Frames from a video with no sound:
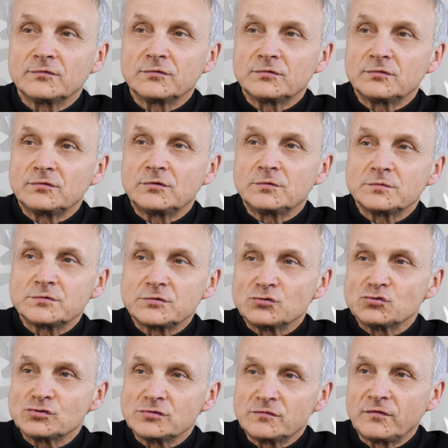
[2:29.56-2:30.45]
w którym
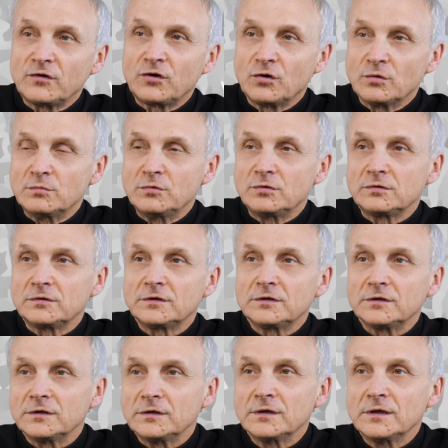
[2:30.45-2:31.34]
są żywe
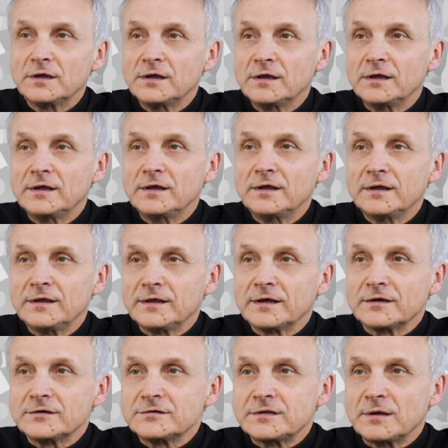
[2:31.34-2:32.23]
komórki,
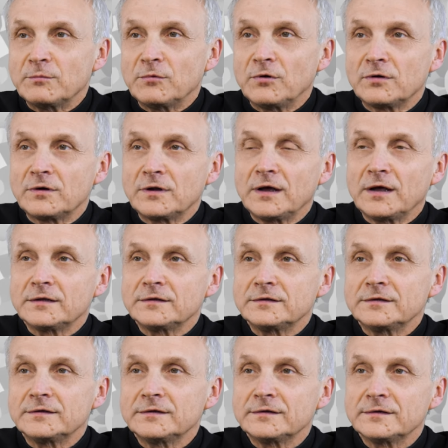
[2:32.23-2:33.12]
jakieś tam
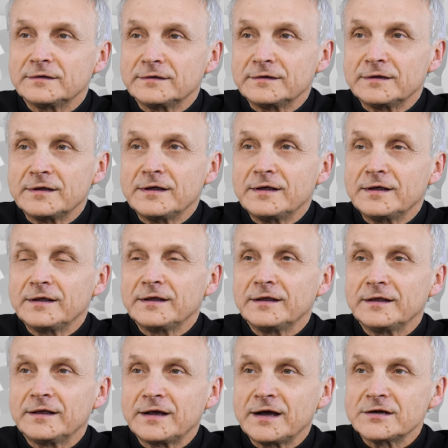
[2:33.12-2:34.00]
organy y,
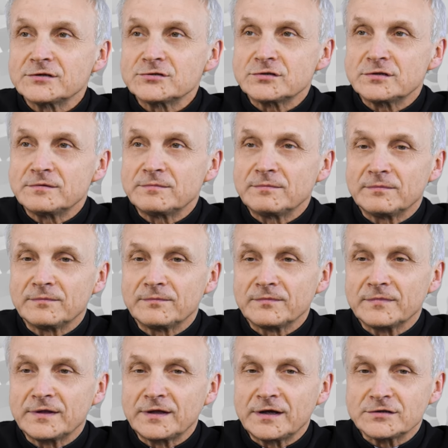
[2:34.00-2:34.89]
i każdy,
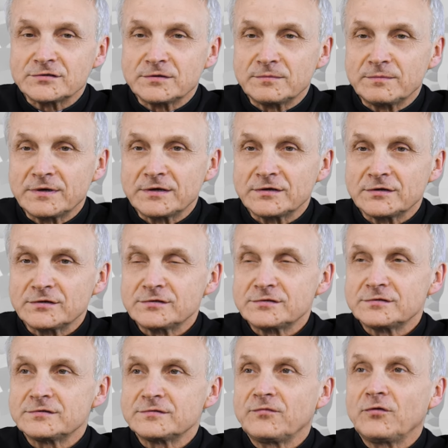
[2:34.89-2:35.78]
każdy ma
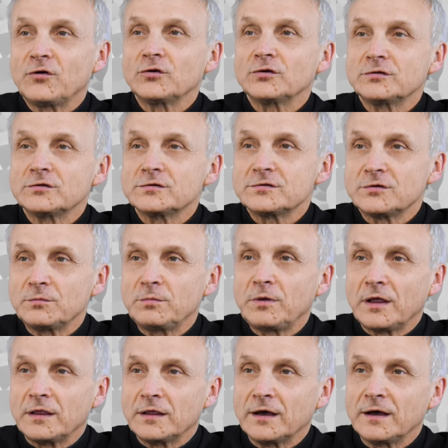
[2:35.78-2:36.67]
swoje do
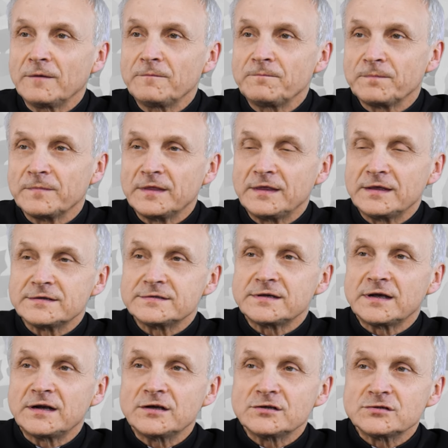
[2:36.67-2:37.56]
zrobienia, jest
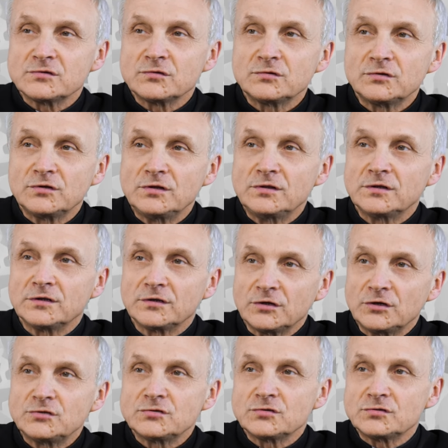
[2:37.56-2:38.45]
zależny od
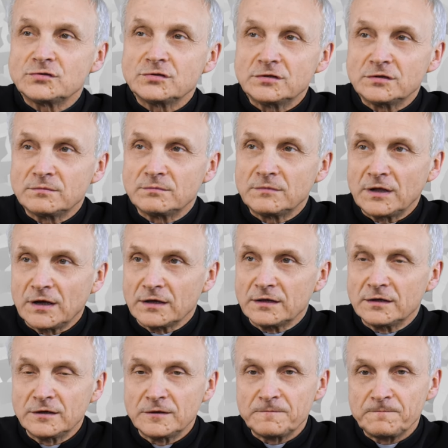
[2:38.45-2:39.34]
innych i coś innym
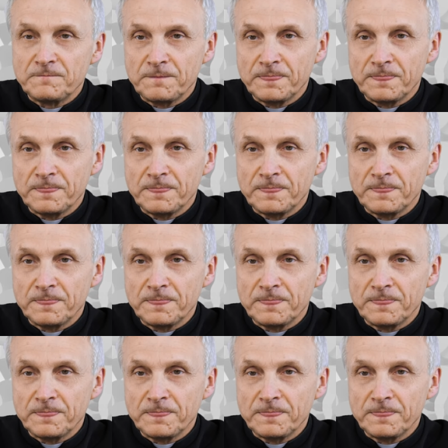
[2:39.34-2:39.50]
daje,